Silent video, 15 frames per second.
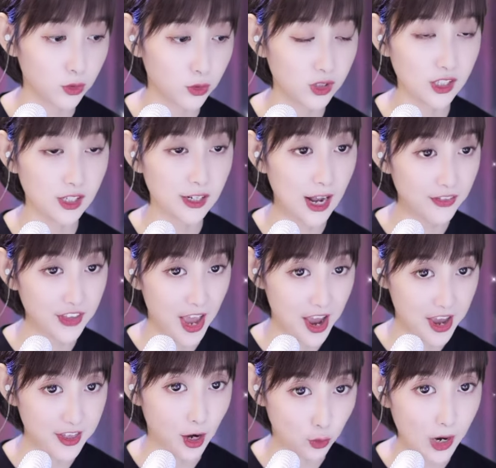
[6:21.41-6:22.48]
我就自然
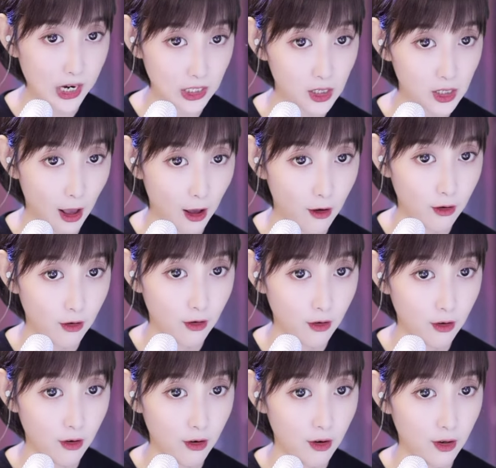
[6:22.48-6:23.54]
点一点就完事儿了，
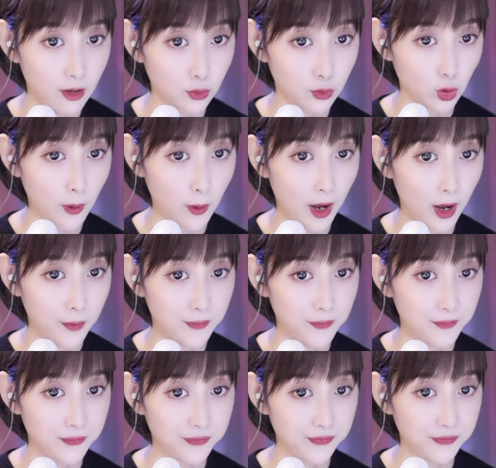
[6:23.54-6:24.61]
对
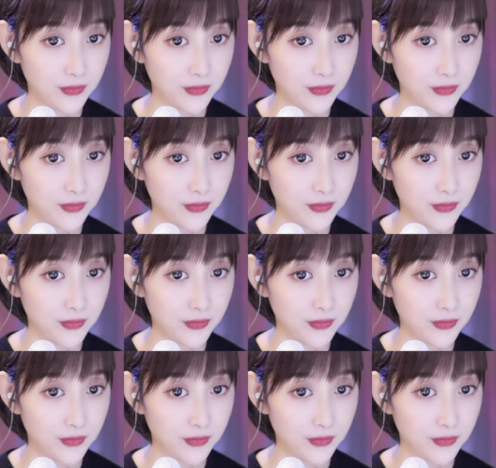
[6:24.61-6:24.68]
吧？